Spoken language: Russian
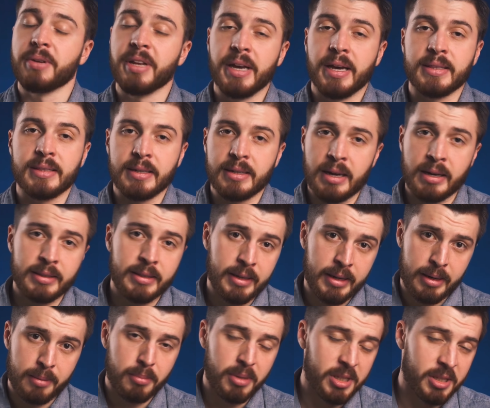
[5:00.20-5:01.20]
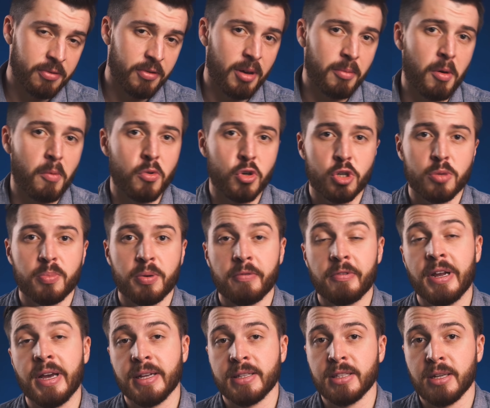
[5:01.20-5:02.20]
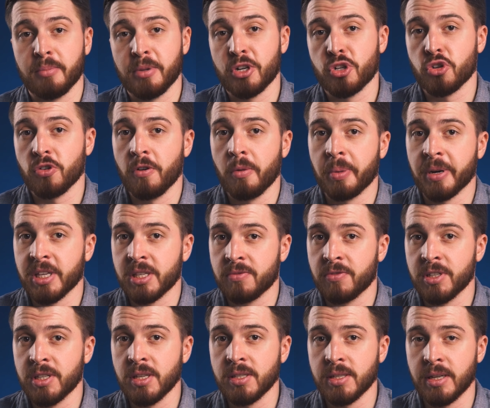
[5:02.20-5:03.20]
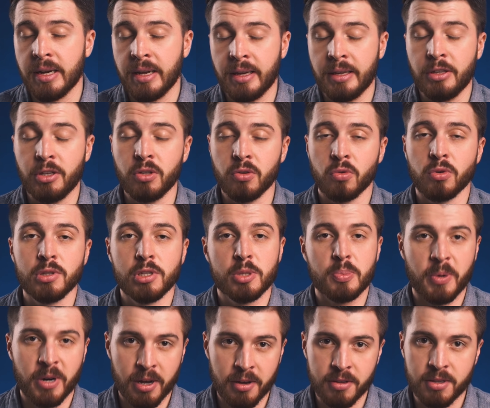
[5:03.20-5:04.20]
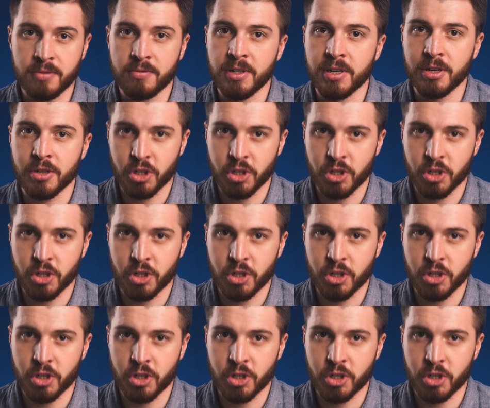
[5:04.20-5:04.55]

Приятно, когда мы с вами можем повлиять на большого производителя и он исправит свои